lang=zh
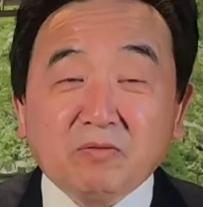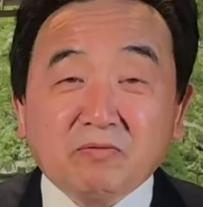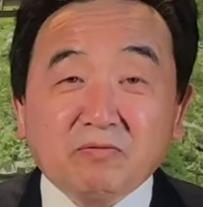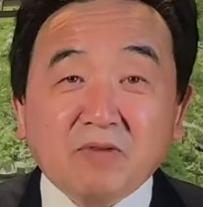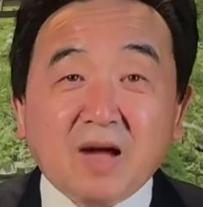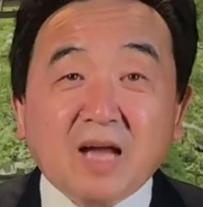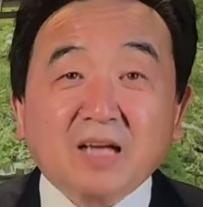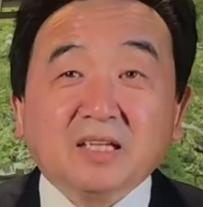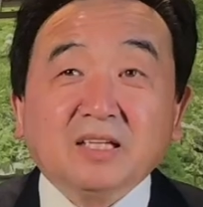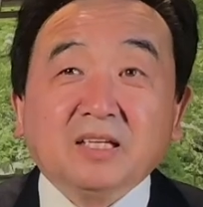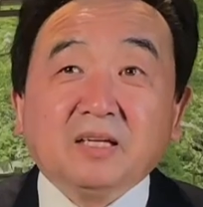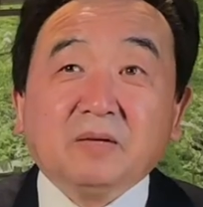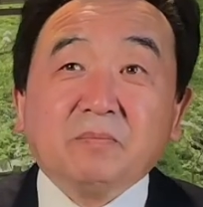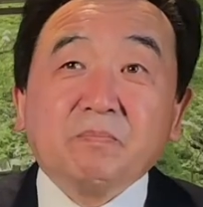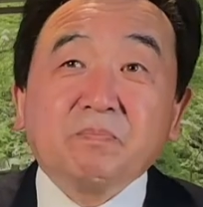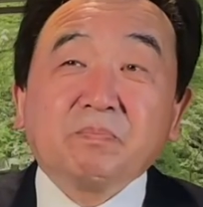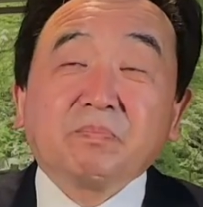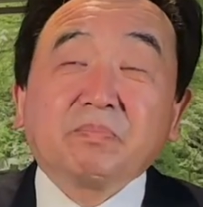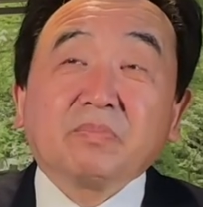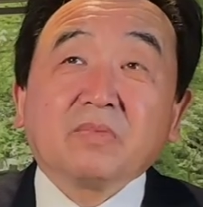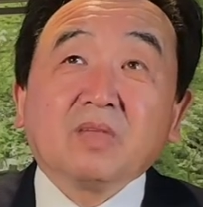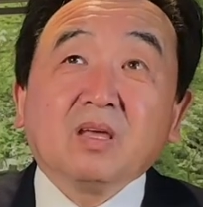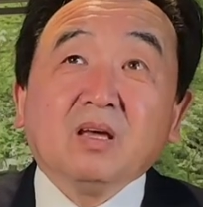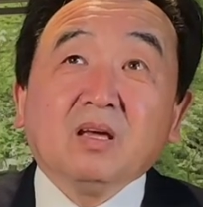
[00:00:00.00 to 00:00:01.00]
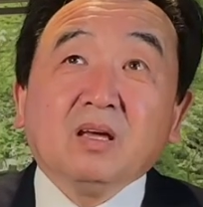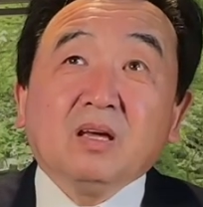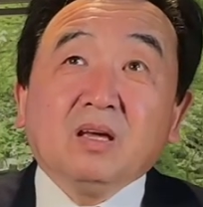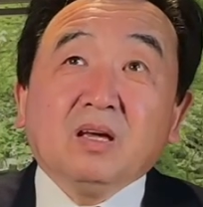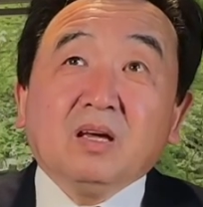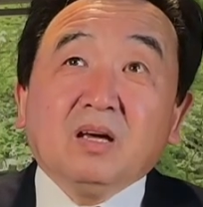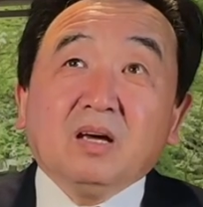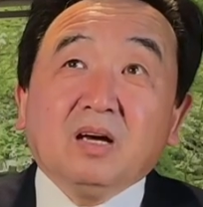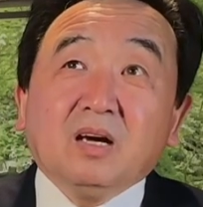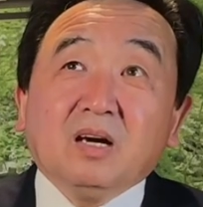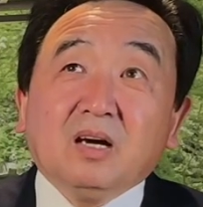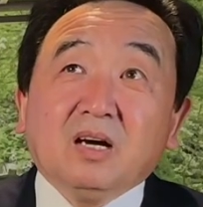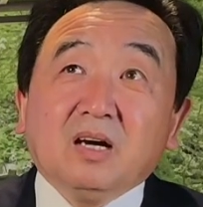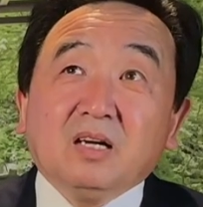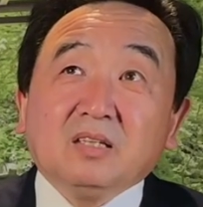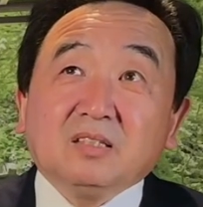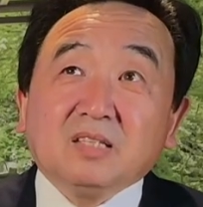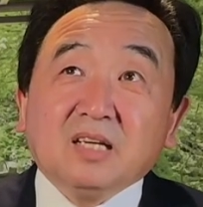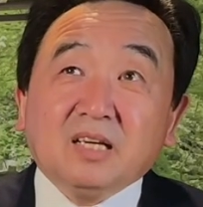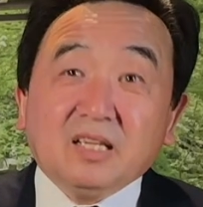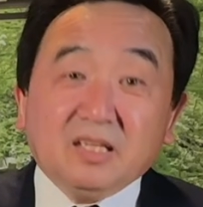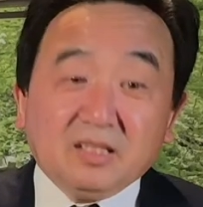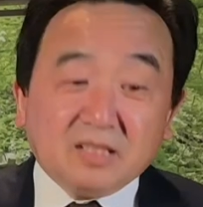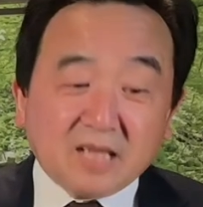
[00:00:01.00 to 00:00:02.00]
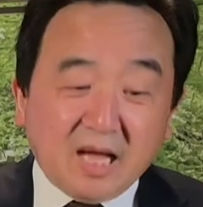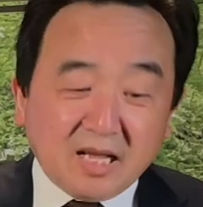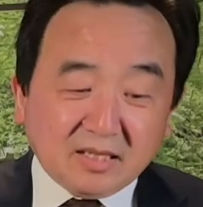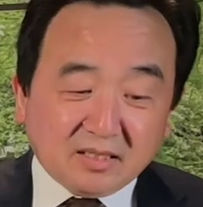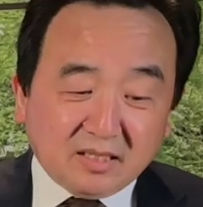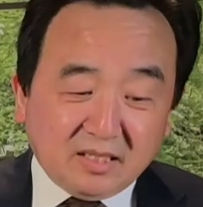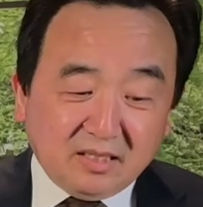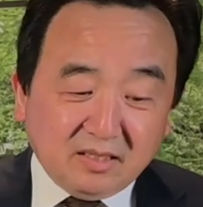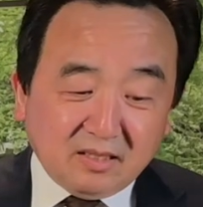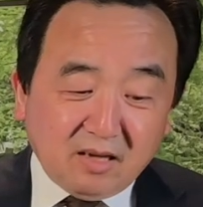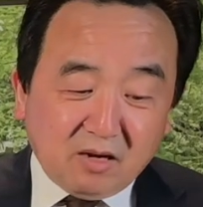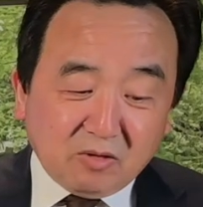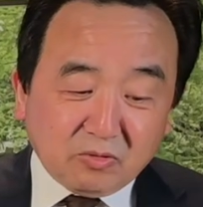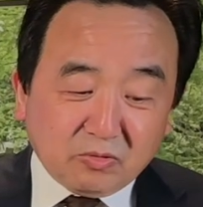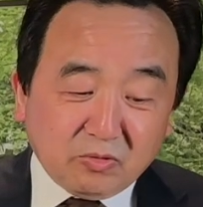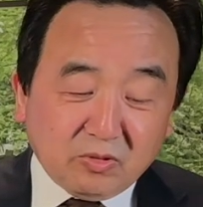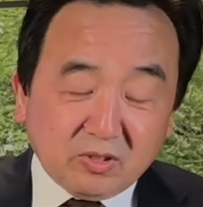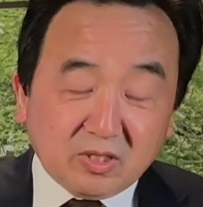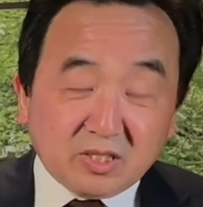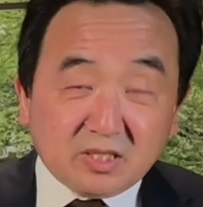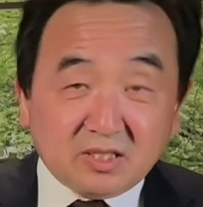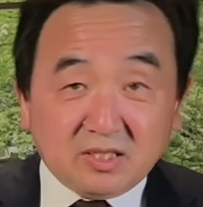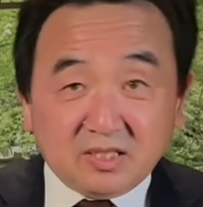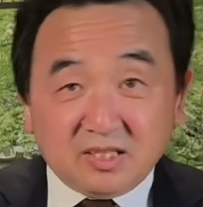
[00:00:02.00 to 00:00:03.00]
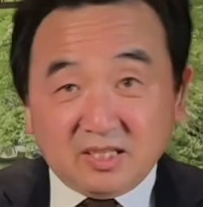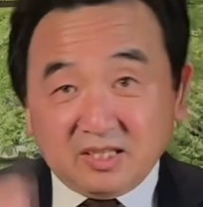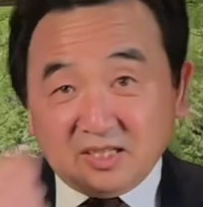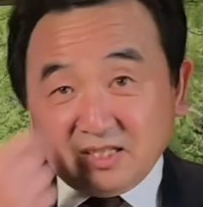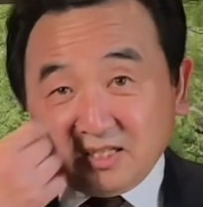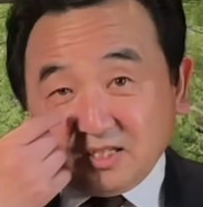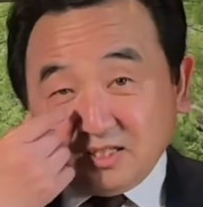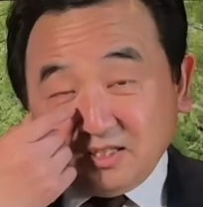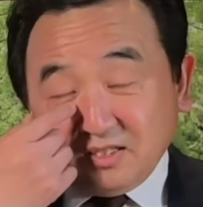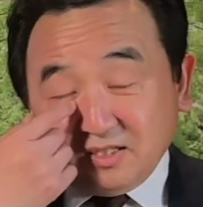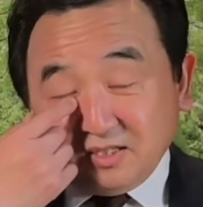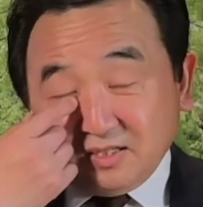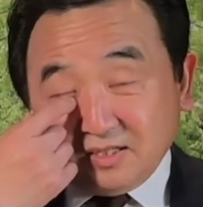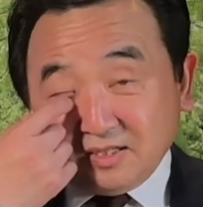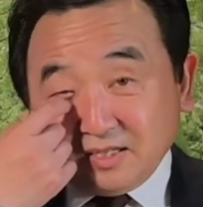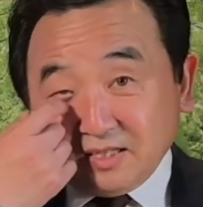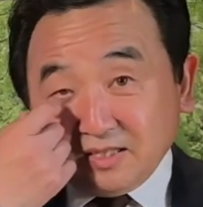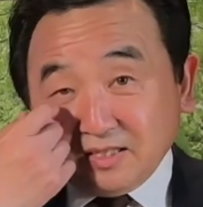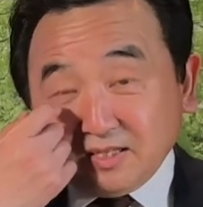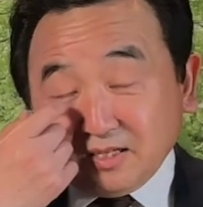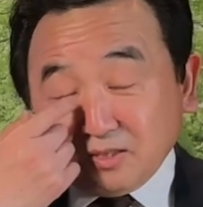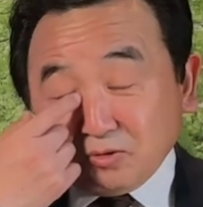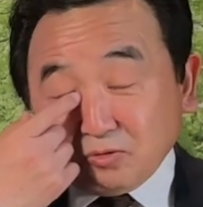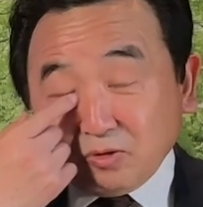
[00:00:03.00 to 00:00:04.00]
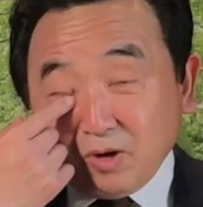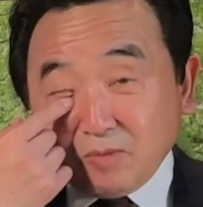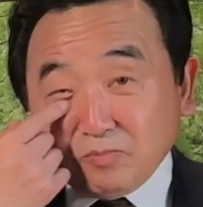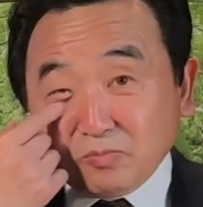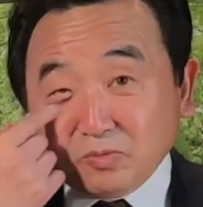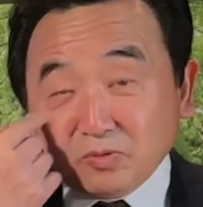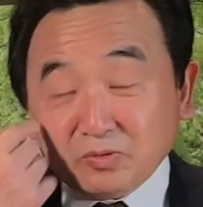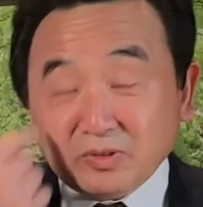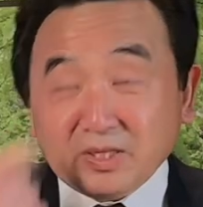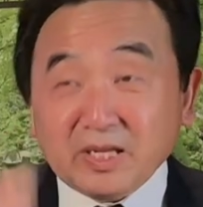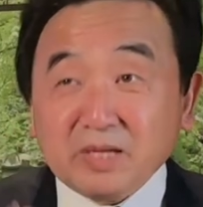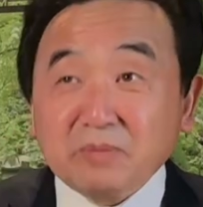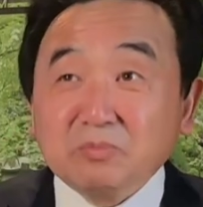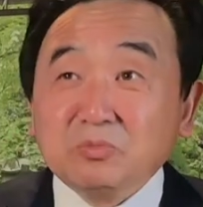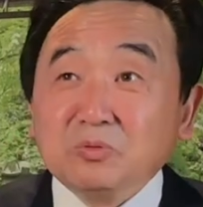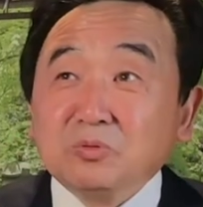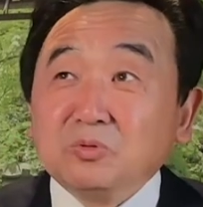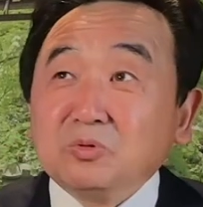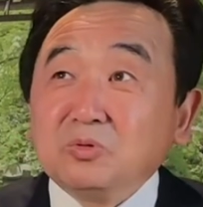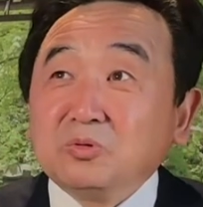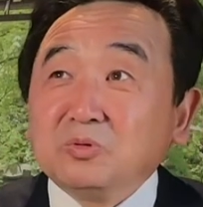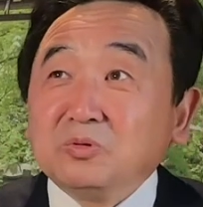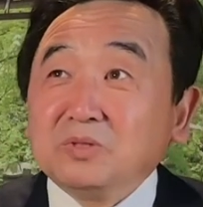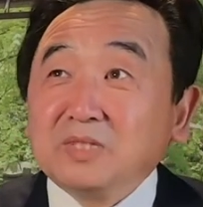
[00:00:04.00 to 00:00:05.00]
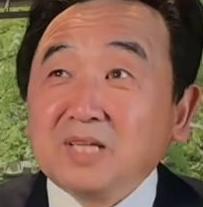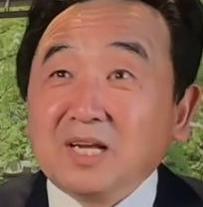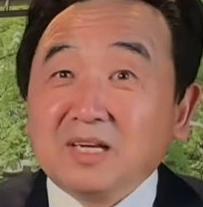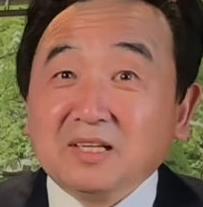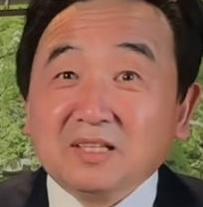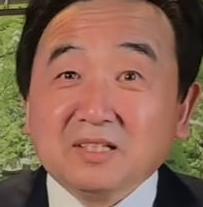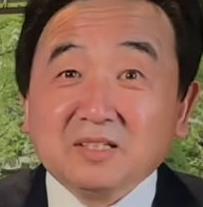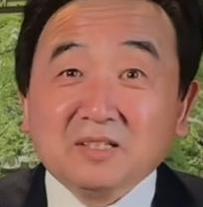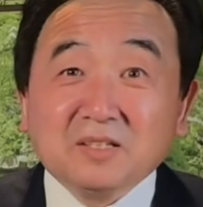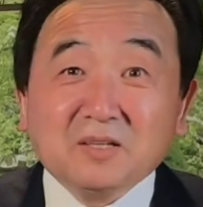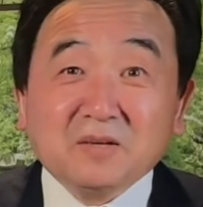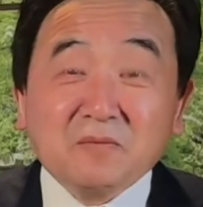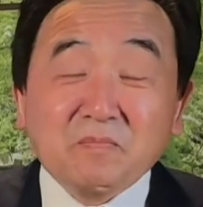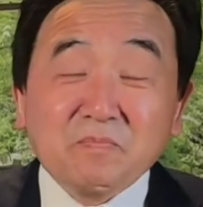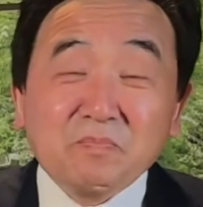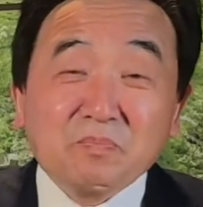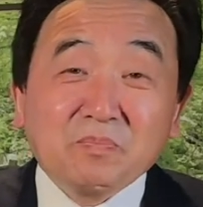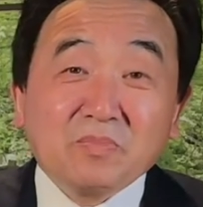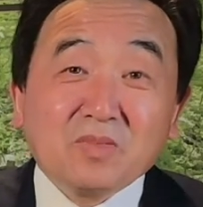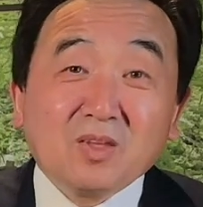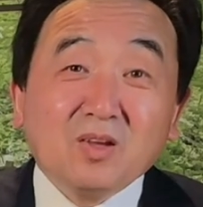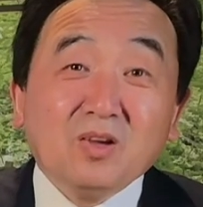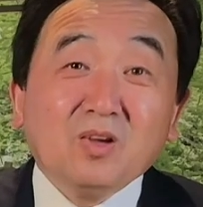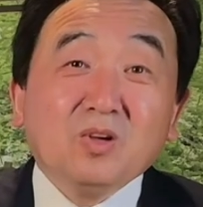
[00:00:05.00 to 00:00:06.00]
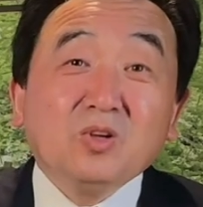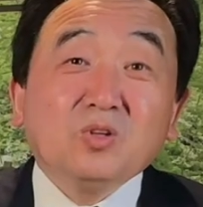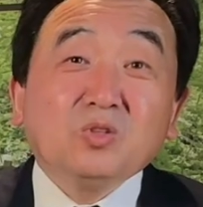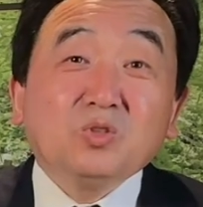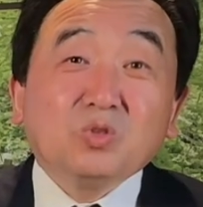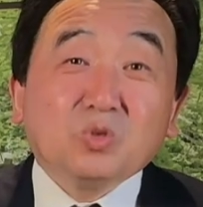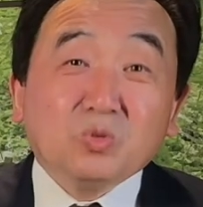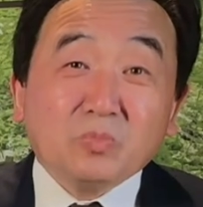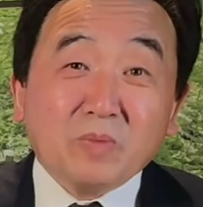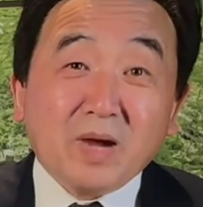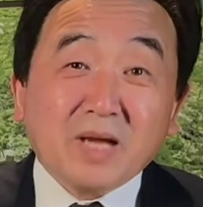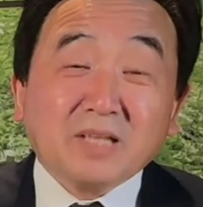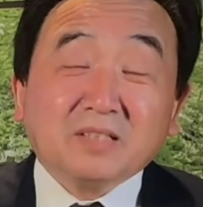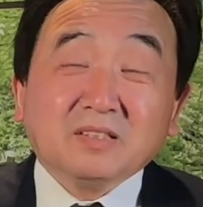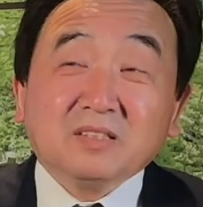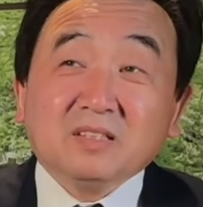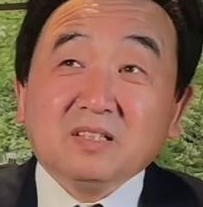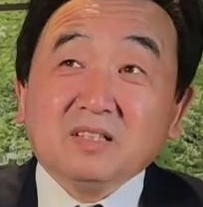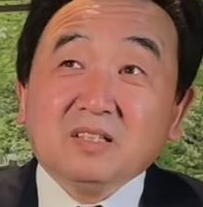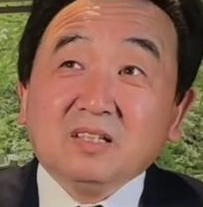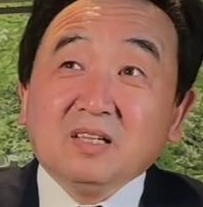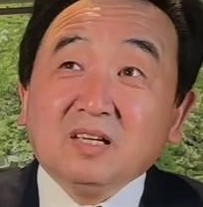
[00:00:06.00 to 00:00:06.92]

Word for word: 发力。呃，这里他提到说，实际是真的，川普内部出现了一个出卖者，